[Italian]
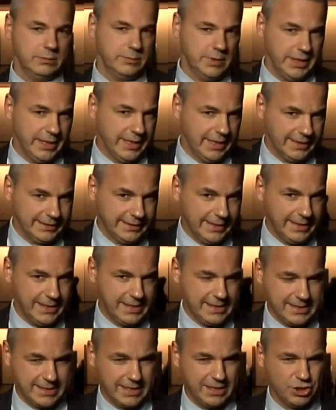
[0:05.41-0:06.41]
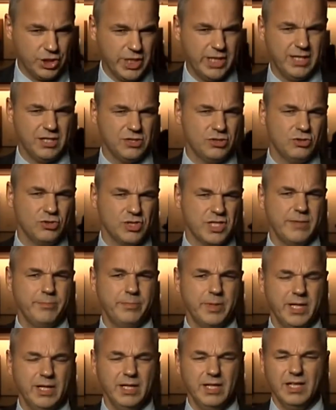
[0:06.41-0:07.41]
come dire natalizia, in genere sono
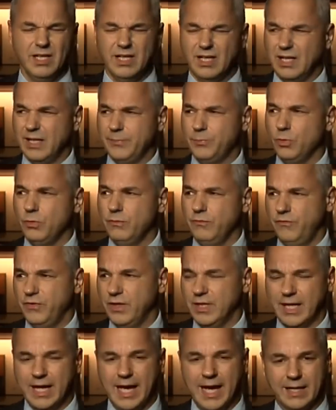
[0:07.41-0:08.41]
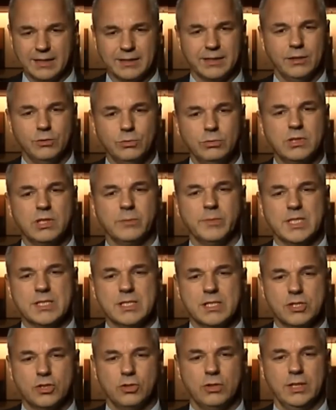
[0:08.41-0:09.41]
sempre le più infingarde le ultime
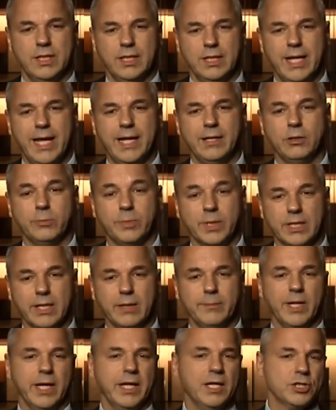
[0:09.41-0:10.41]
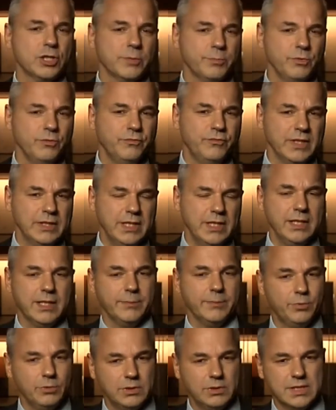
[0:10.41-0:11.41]
sessioni dell'anno perché magari c'è più
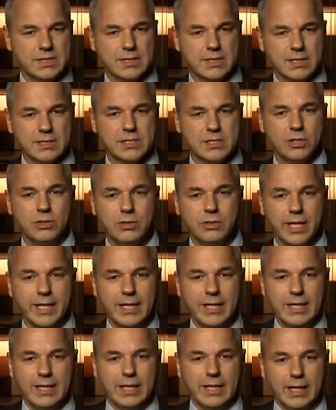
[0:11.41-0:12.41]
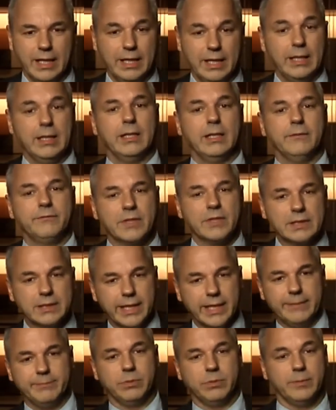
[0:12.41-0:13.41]
fatica, più distrazione e nel
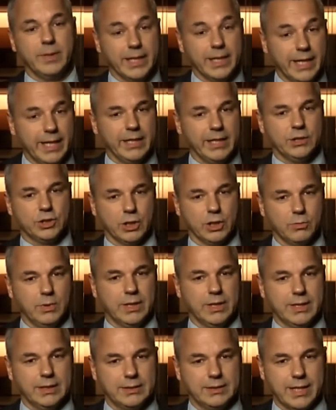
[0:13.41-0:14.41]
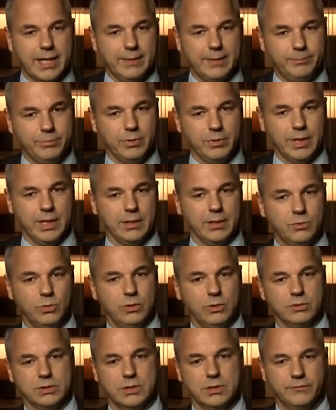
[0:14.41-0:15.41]
frattempo magari c'è qualche trappola a
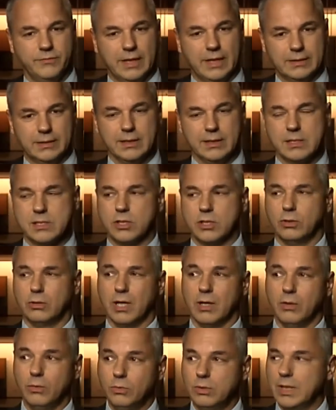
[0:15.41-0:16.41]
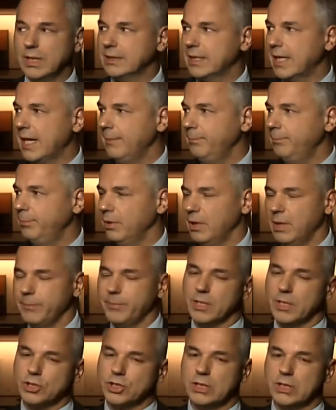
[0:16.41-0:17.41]
cui non si fa attenzione. Una trappola
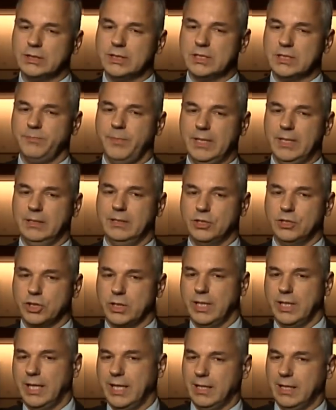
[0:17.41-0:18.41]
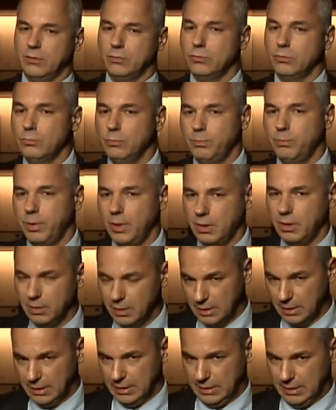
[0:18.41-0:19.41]
per certi aspetti ce l'ha un po'
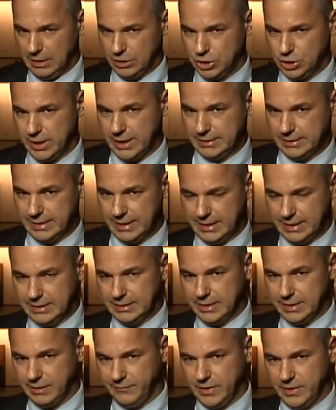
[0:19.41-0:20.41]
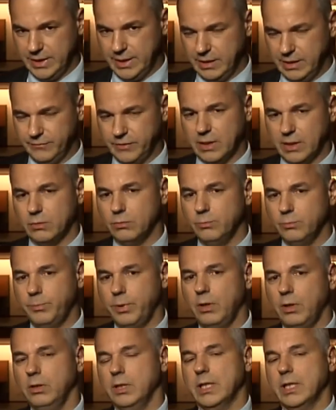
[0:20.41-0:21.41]
lasciata intravedere Van
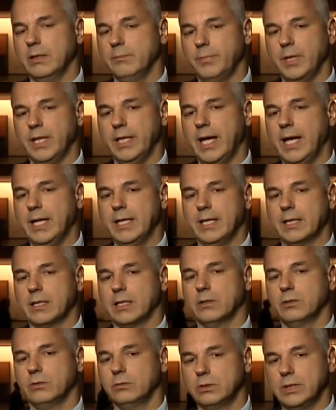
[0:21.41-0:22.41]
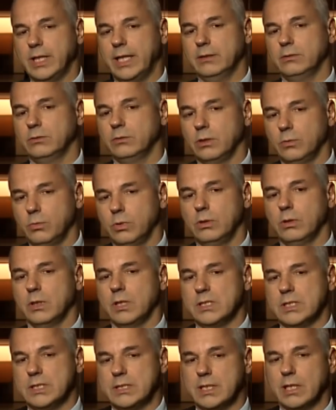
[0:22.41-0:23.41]
Rompuy che in plenaria ha raccontato di quello
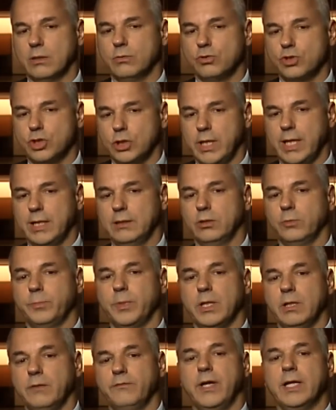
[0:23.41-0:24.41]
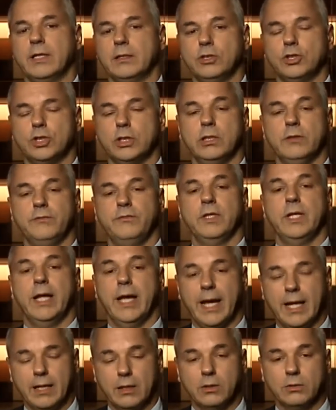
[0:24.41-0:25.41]
che si sta cucinando per il vertice di fine
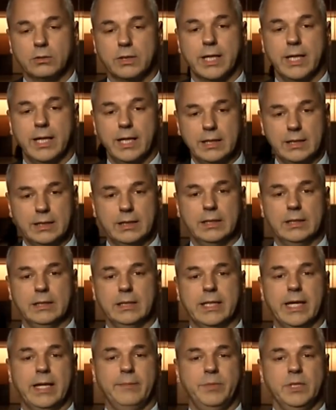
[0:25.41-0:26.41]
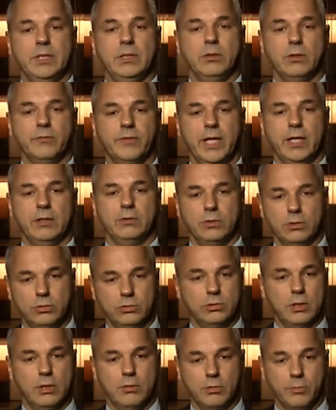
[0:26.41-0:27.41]
anno tra eh, i capi di governo
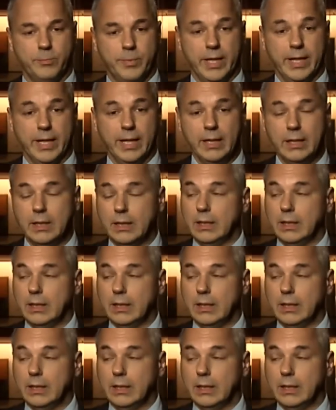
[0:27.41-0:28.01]
dell'Unione Europea